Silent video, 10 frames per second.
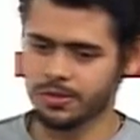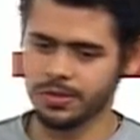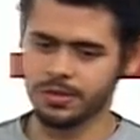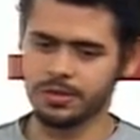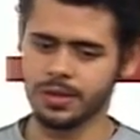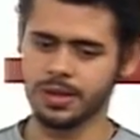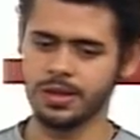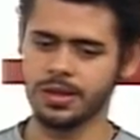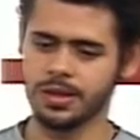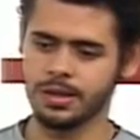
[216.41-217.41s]
Você vai
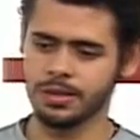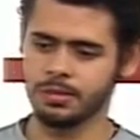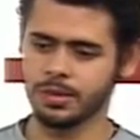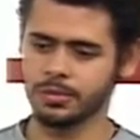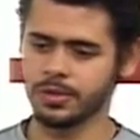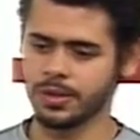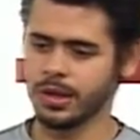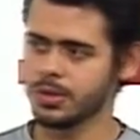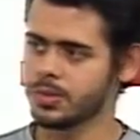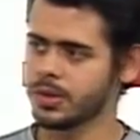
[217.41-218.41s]
para
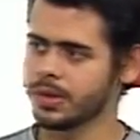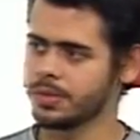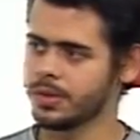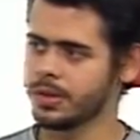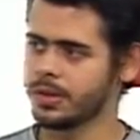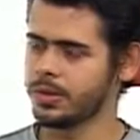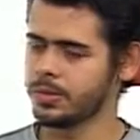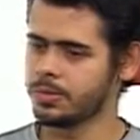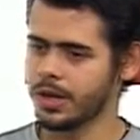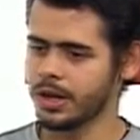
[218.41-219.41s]
buscar a cura. Uhum. E
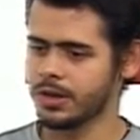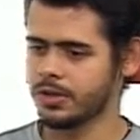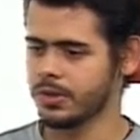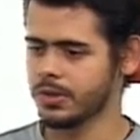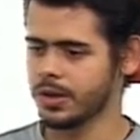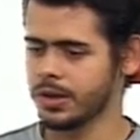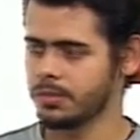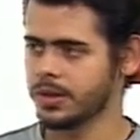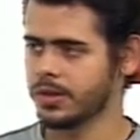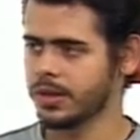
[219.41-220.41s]
o médico, a
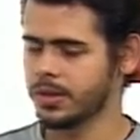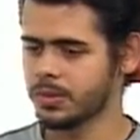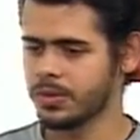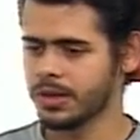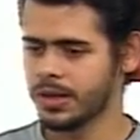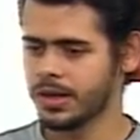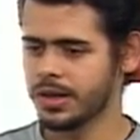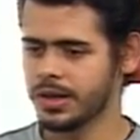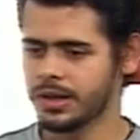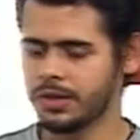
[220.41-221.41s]
equipe de saúde,
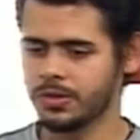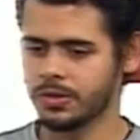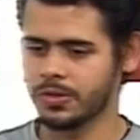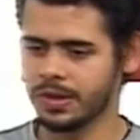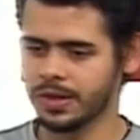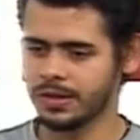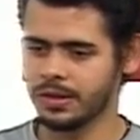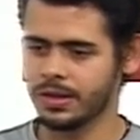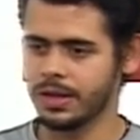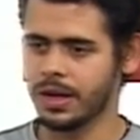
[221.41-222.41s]
eles te
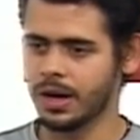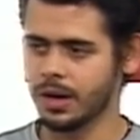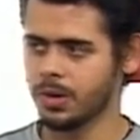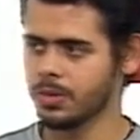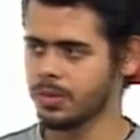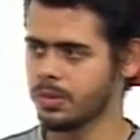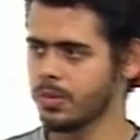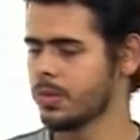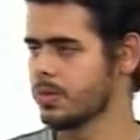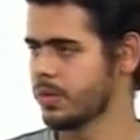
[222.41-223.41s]
oferecem algo
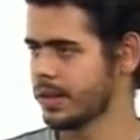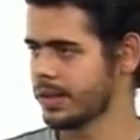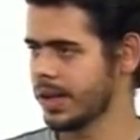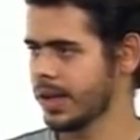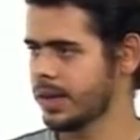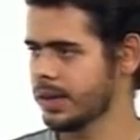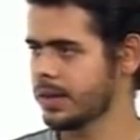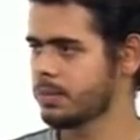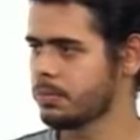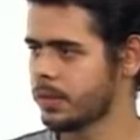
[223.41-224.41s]
ou uma técnica
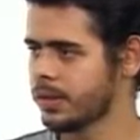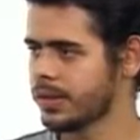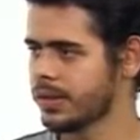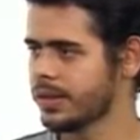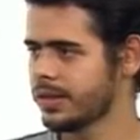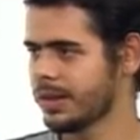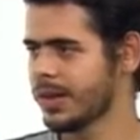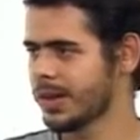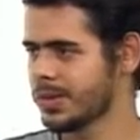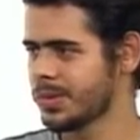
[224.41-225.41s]
que possa te
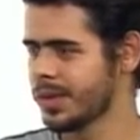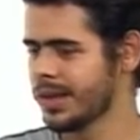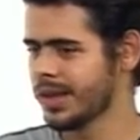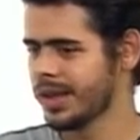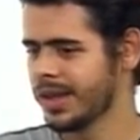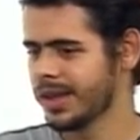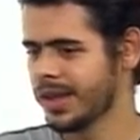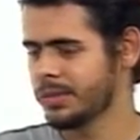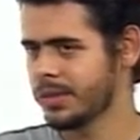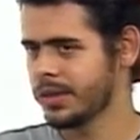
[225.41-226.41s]
dar a cura. Uhum.
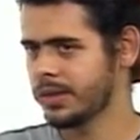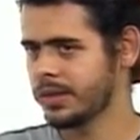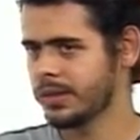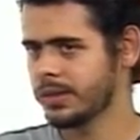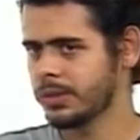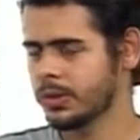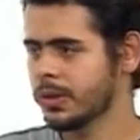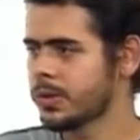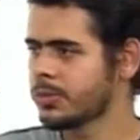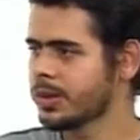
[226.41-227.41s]
Mas eu achei, mas o
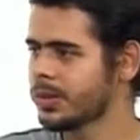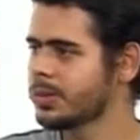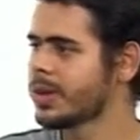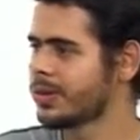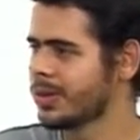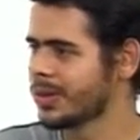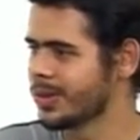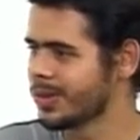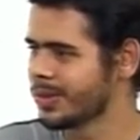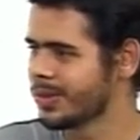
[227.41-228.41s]
ser humano não é só
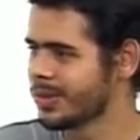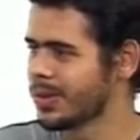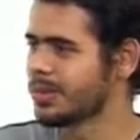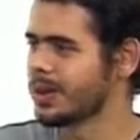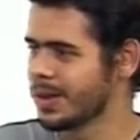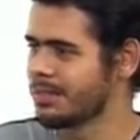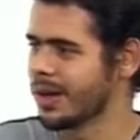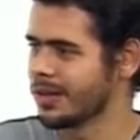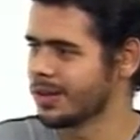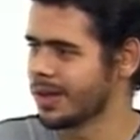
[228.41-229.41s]
isso. O ser humano é
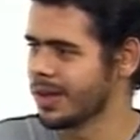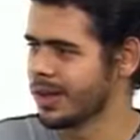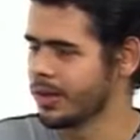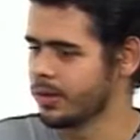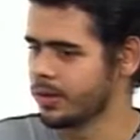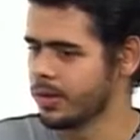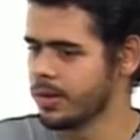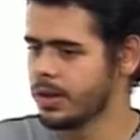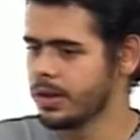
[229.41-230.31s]
mais do que isso.